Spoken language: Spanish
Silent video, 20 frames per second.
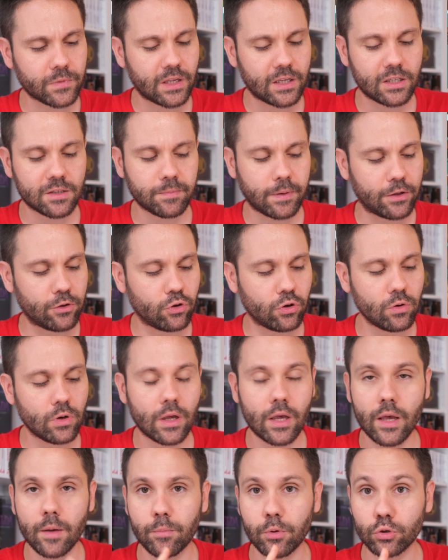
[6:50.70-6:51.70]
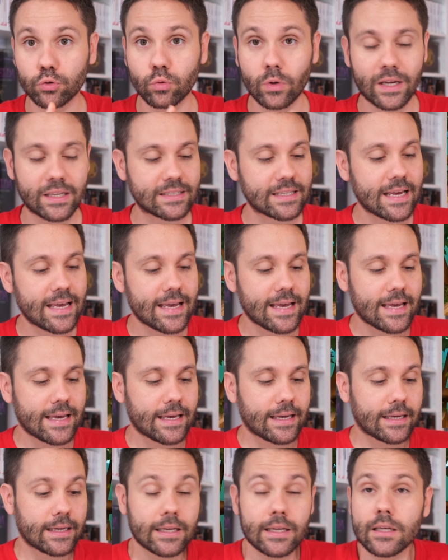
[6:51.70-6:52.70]
español, eh, portugués.
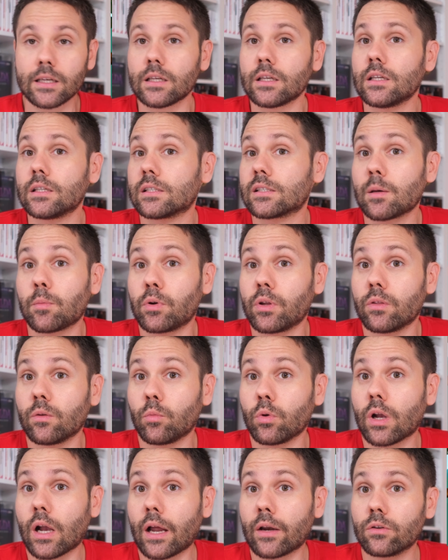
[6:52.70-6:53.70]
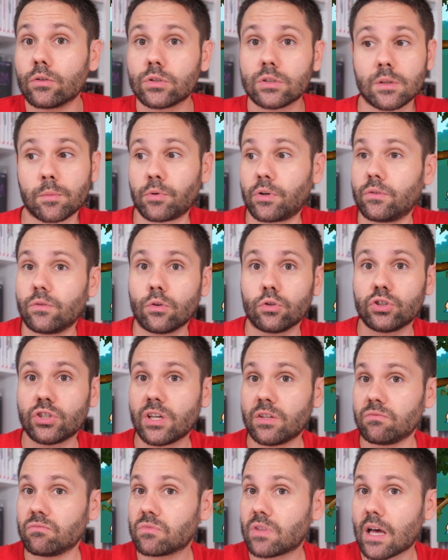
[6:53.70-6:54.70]
Y se está poniendo muy caro, se está poniendo
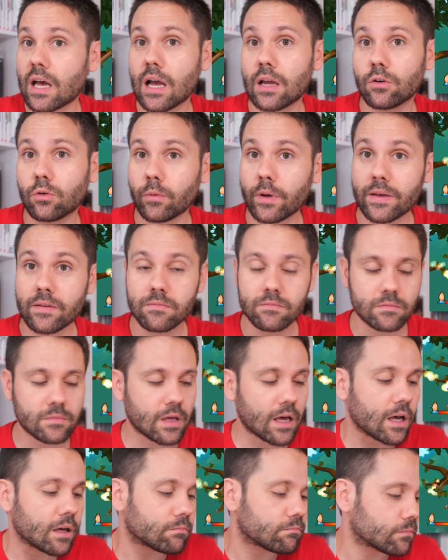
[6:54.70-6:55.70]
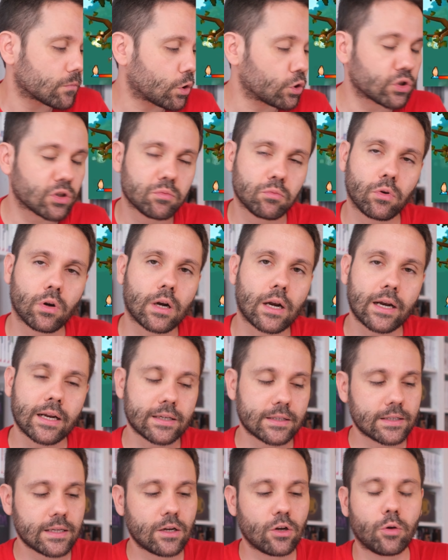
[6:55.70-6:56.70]
80, 90, cosas muy
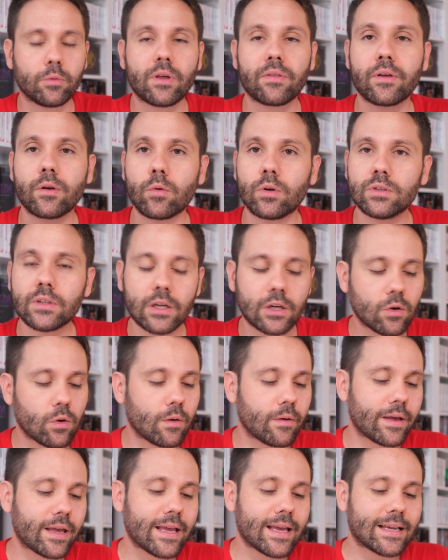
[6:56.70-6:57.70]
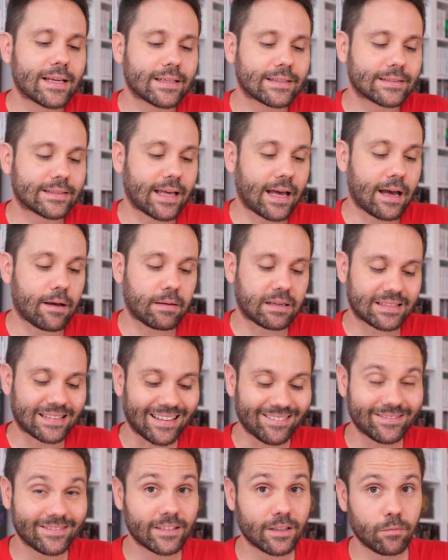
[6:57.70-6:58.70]
raras. Lo vi a 59, está
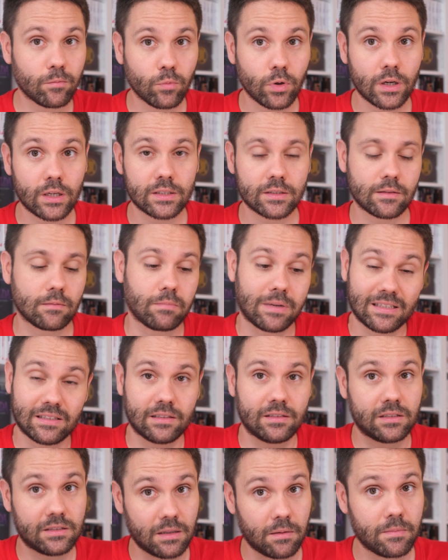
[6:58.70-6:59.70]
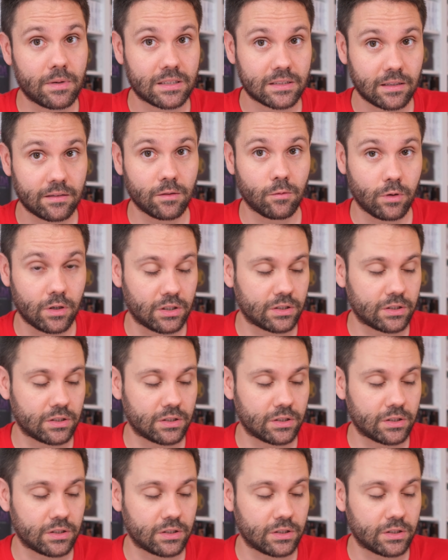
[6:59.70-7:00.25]
bastante en buen, está bastante buen